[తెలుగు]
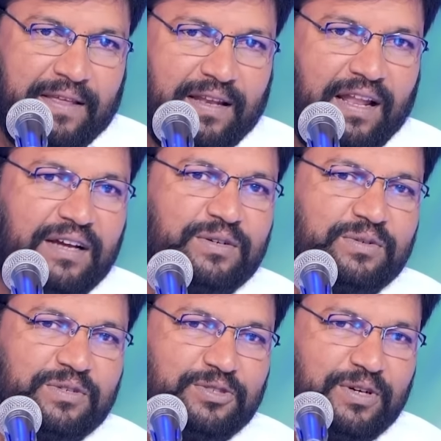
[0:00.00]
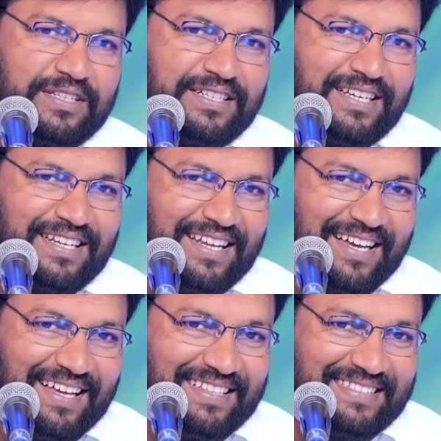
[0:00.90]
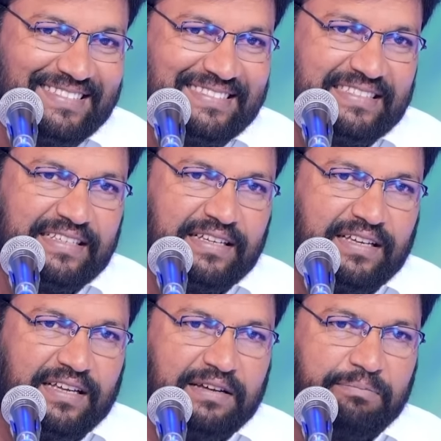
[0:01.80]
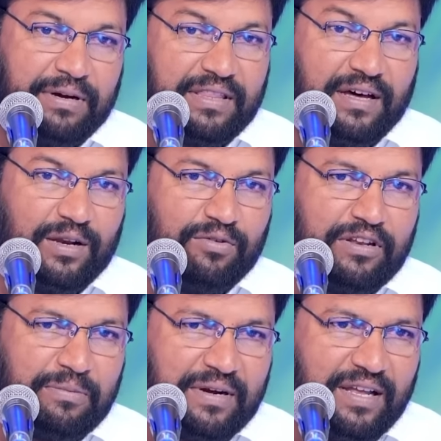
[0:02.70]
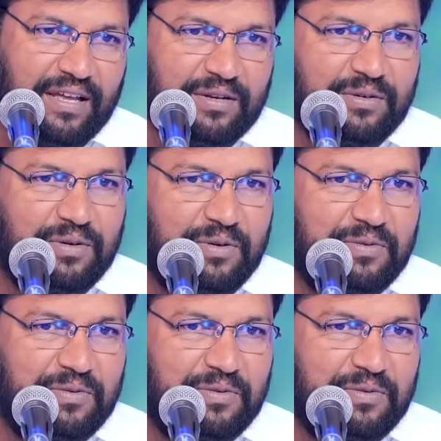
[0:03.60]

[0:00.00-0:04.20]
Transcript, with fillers: రాగం కొంచెం అటు ఇటు అయినా పదాలు వినబడ్డాయి అనుకో